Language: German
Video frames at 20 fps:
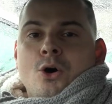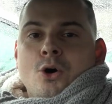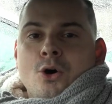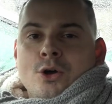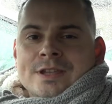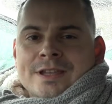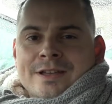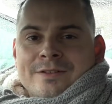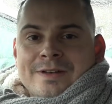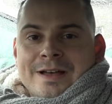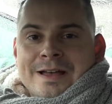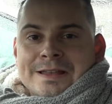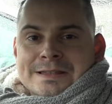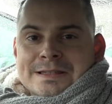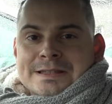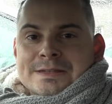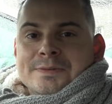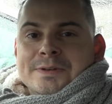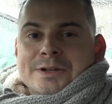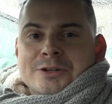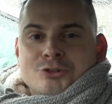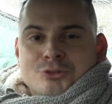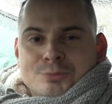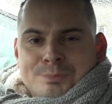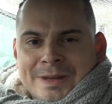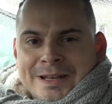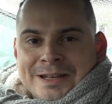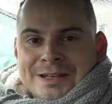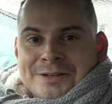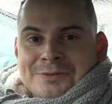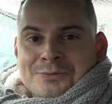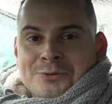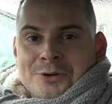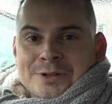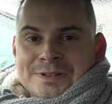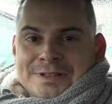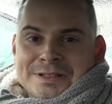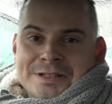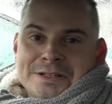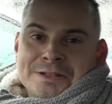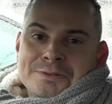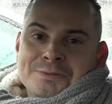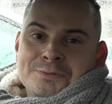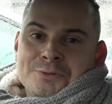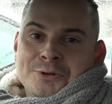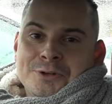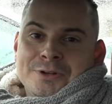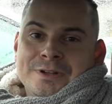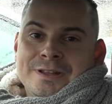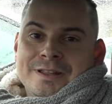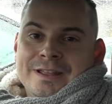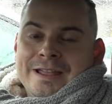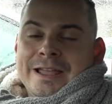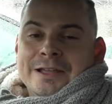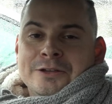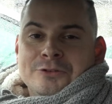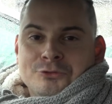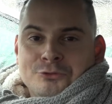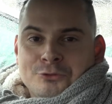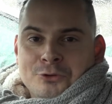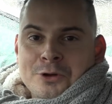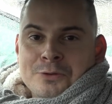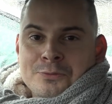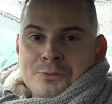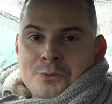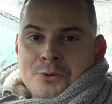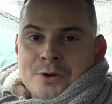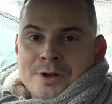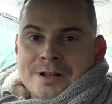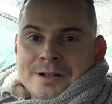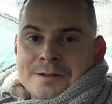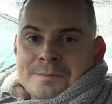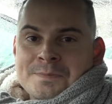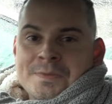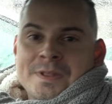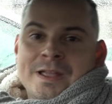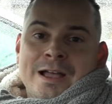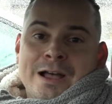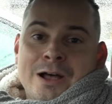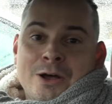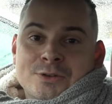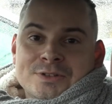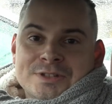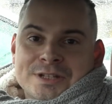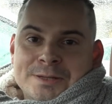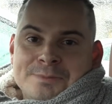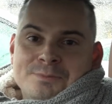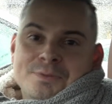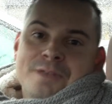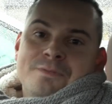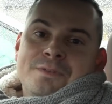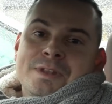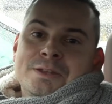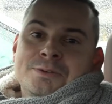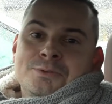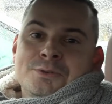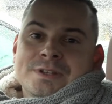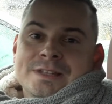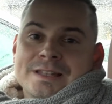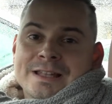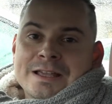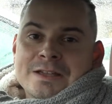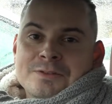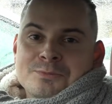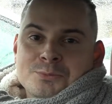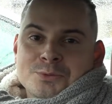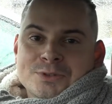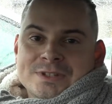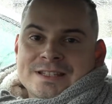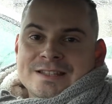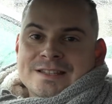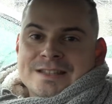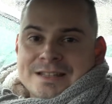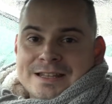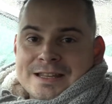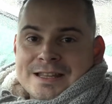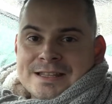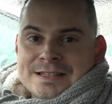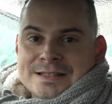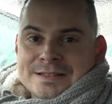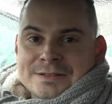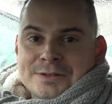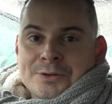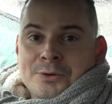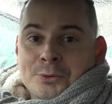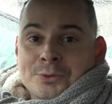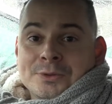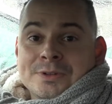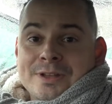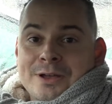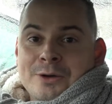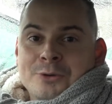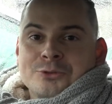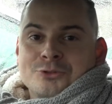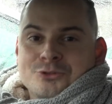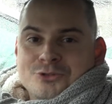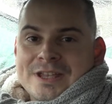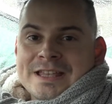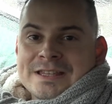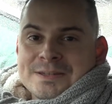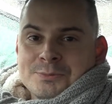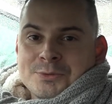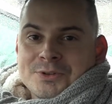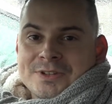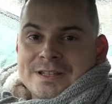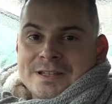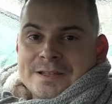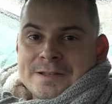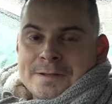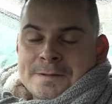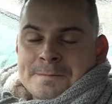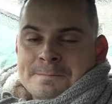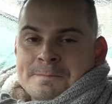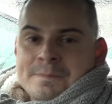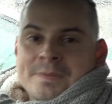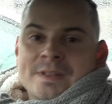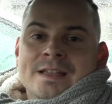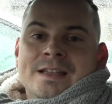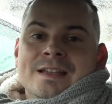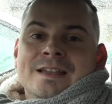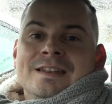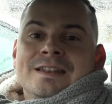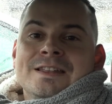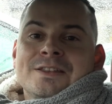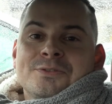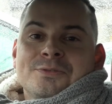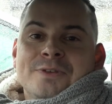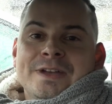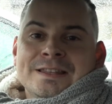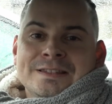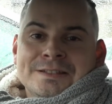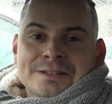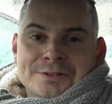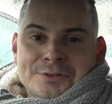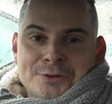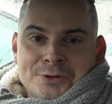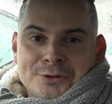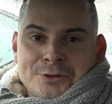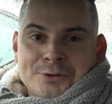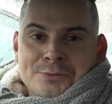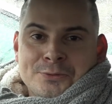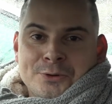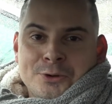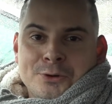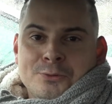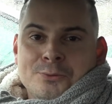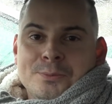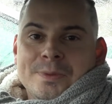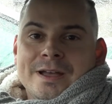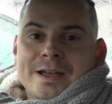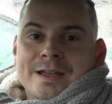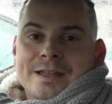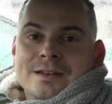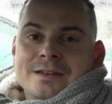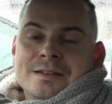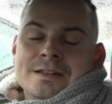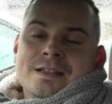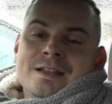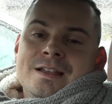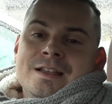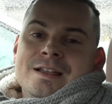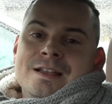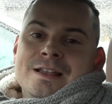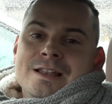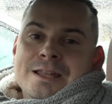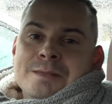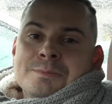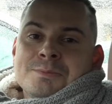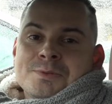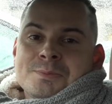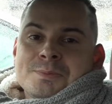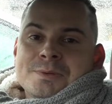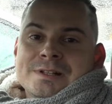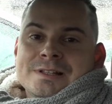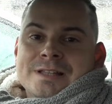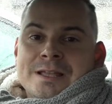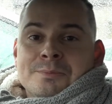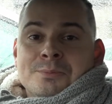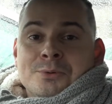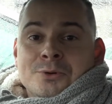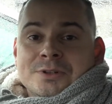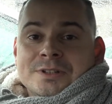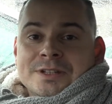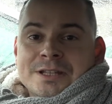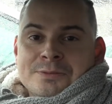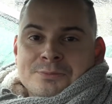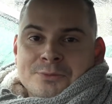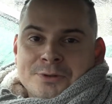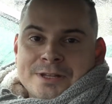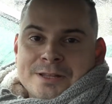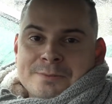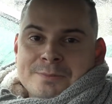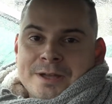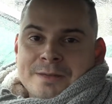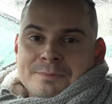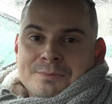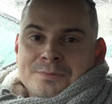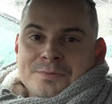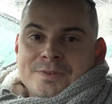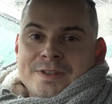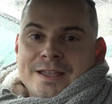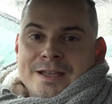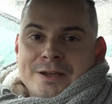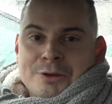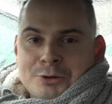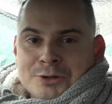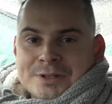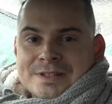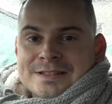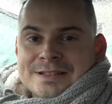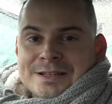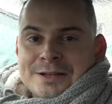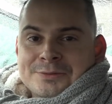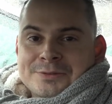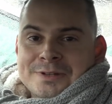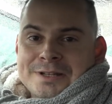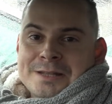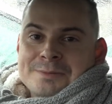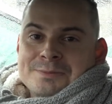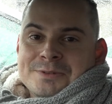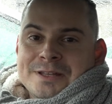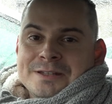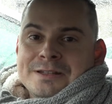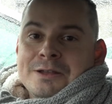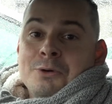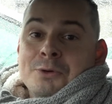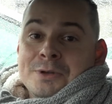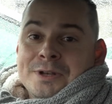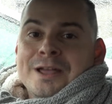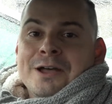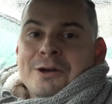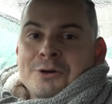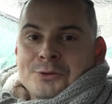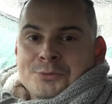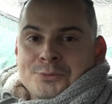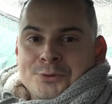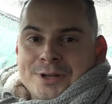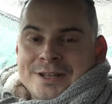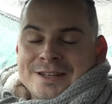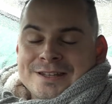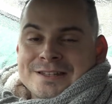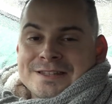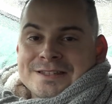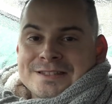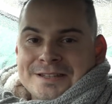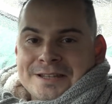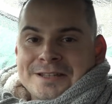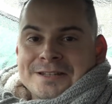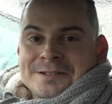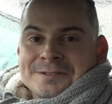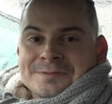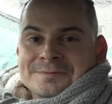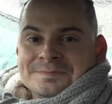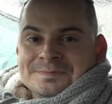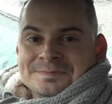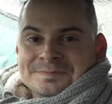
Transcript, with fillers: Euch erwarten zwei spannende Vorträge von Henk Storvogel. Außerdem werden wir natürlich Live-Musik genießen und auch Jazzmusik. Des Weiteren könnt ihr euch freuen über ein Lebensbild, ein Porträt von jemandem, der Gotteskraft erlebt hat, auch in herausfordernden Zeiten.